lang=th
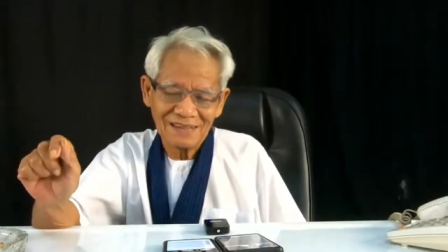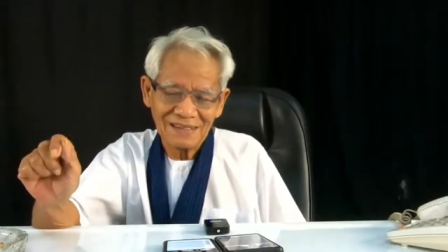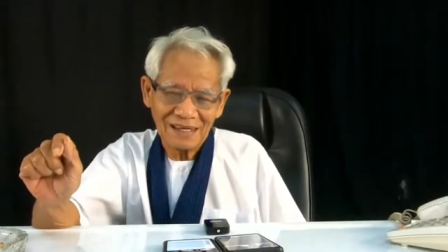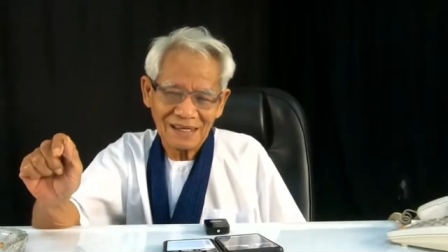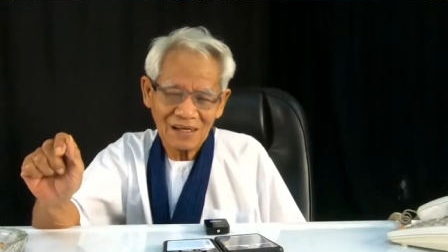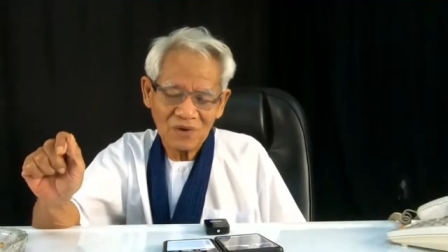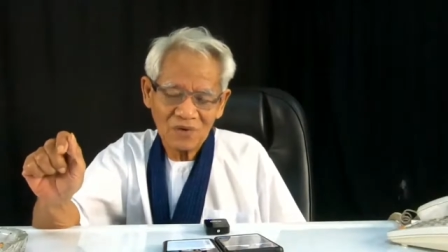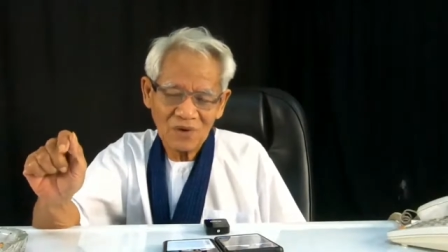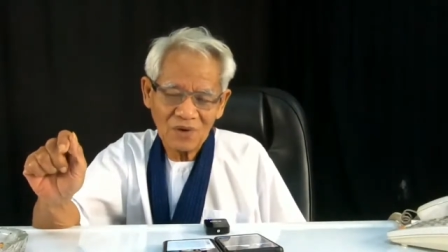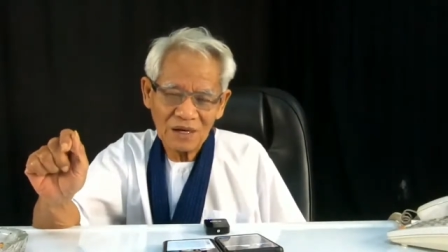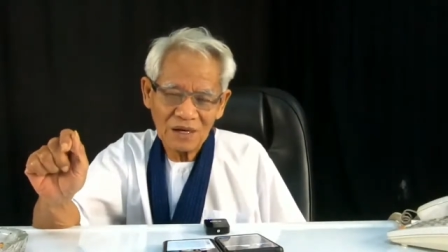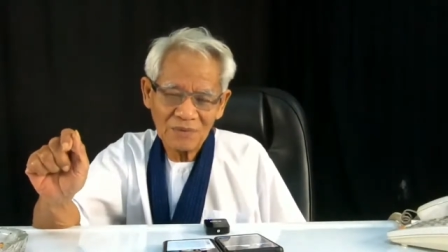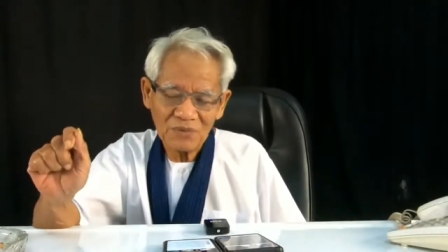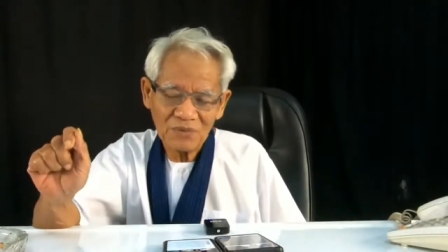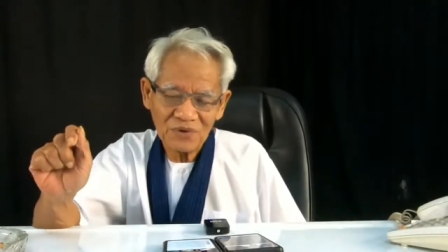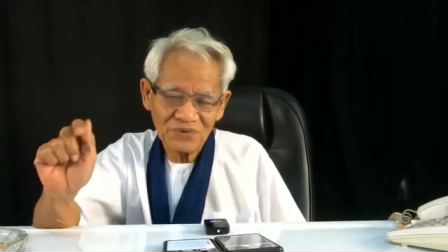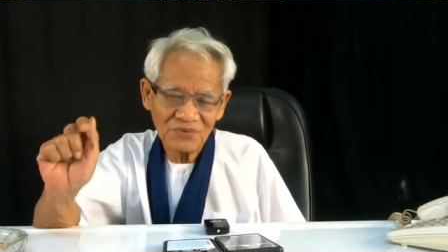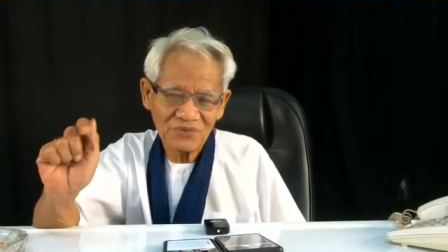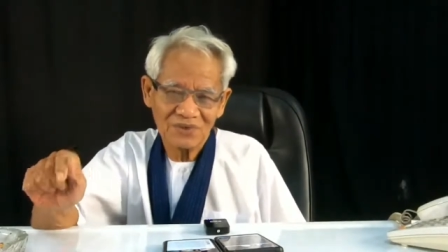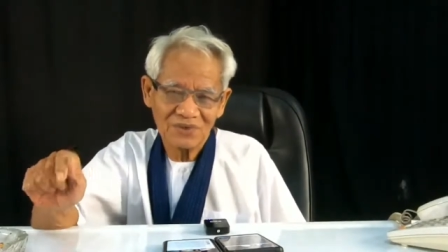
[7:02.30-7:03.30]
แต่ความ
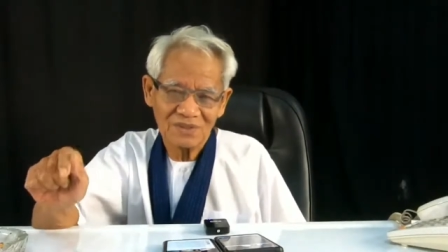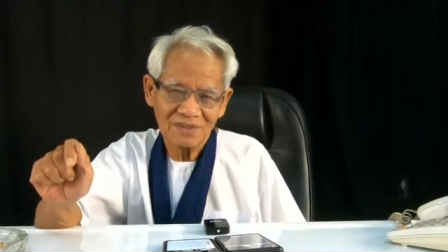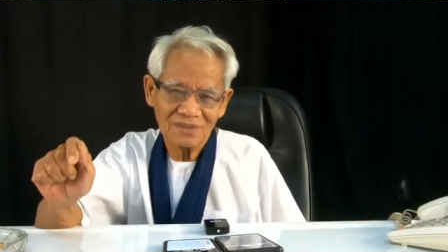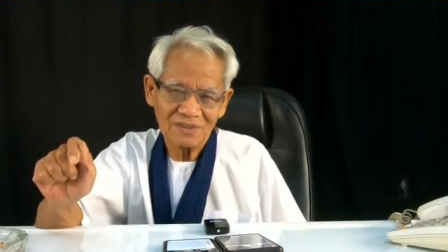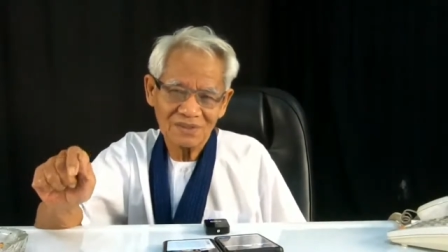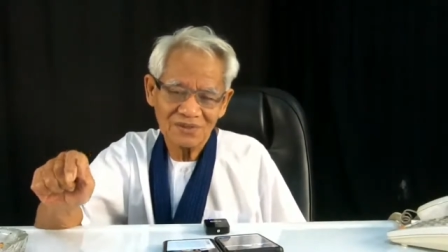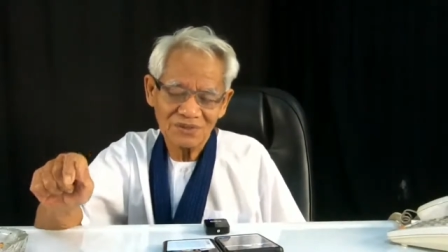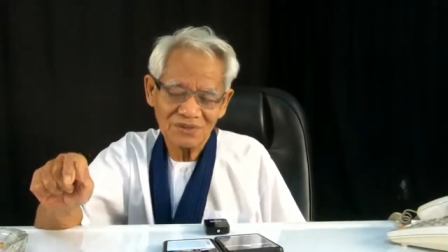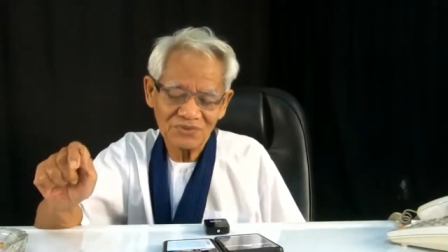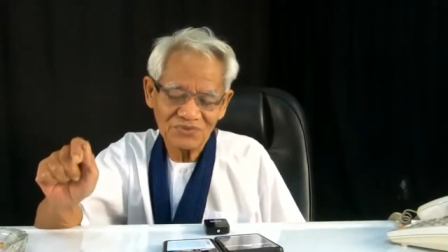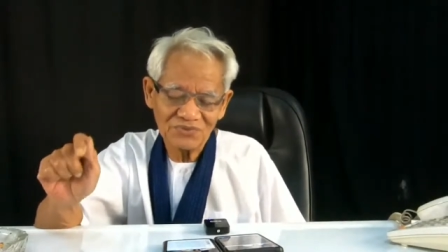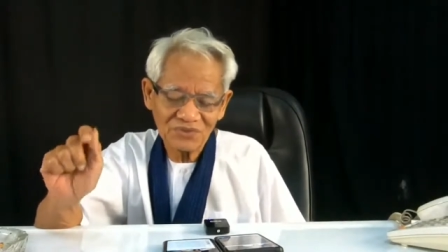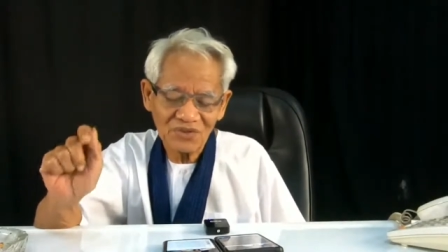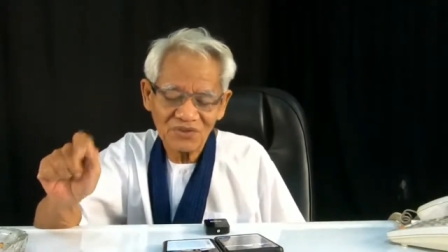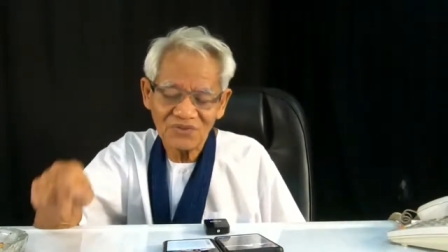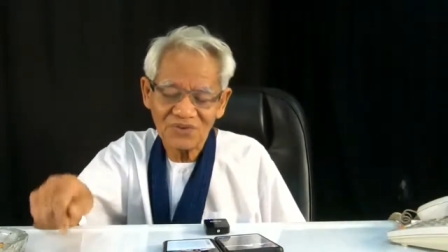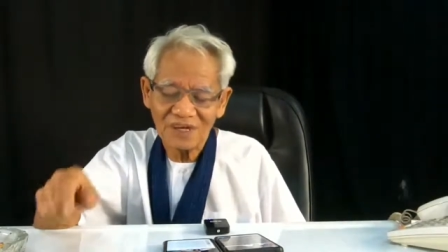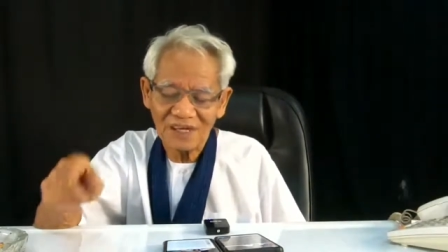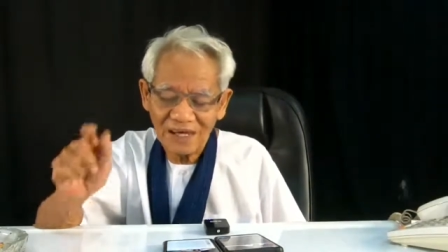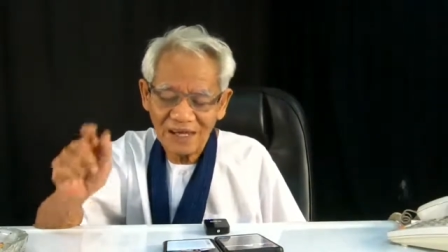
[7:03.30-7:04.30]
บริสุทธิ์
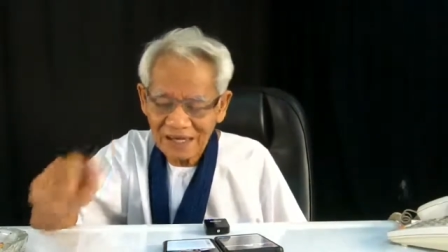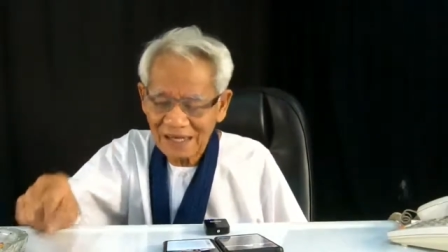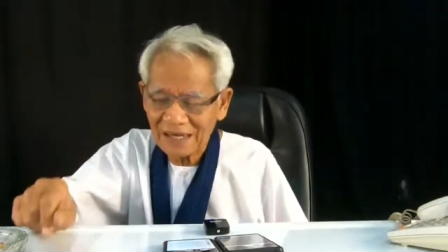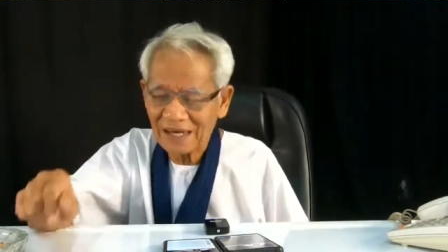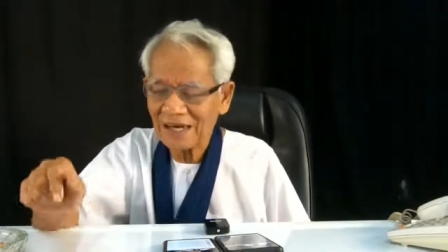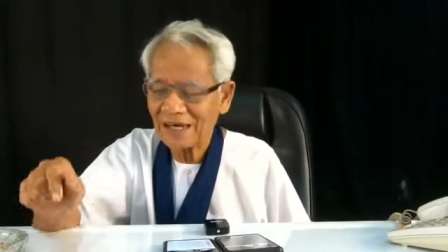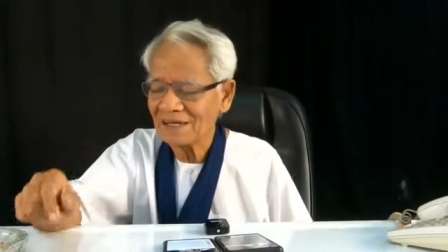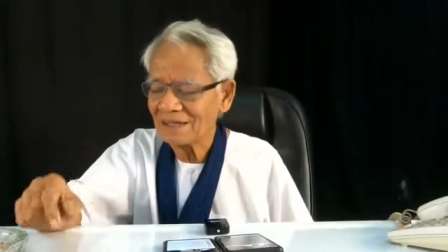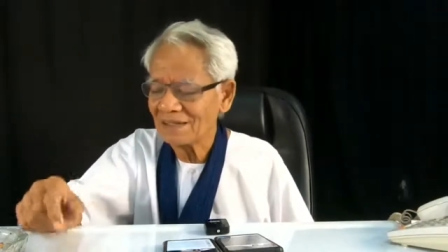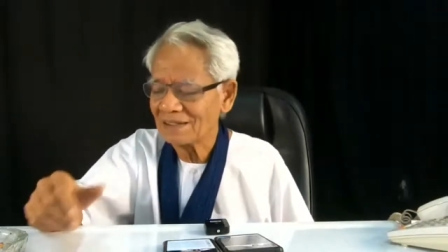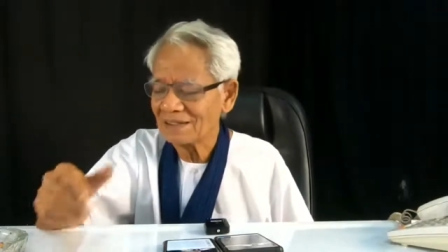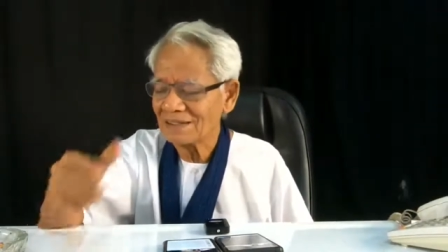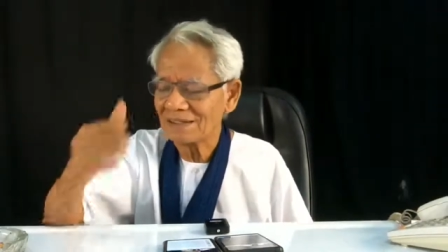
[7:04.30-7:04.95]
ซ่อนอยู่ในอากาศ